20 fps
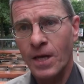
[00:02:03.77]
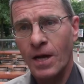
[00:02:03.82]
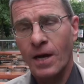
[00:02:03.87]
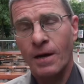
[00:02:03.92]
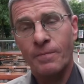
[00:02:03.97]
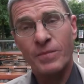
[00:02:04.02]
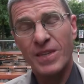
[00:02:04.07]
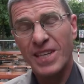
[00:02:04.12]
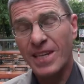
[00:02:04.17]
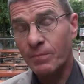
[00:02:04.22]

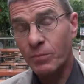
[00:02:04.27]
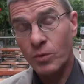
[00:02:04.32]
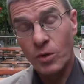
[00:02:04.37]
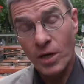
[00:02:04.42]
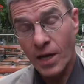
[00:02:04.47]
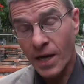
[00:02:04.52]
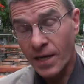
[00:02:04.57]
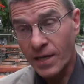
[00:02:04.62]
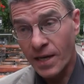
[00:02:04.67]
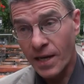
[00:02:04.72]
Ähm, ich habe noch
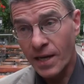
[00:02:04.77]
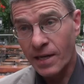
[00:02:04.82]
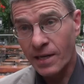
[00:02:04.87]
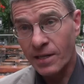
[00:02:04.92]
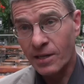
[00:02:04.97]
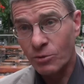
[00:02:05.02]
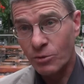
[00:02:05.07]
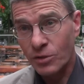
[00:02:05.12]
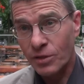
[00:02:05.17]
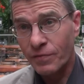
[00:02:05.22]
kein Highlight
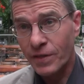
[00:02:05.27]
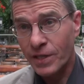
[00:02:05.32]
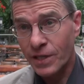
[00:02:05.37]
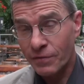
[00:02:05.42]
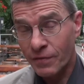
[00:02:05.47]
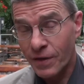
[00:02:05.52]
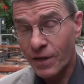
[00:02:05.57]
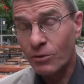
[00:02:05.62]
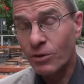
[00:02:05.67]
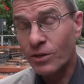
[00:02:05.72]
ausgewählt. Ich
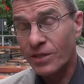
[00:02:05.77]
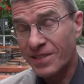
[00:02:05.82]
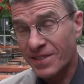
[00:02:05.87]
werde auch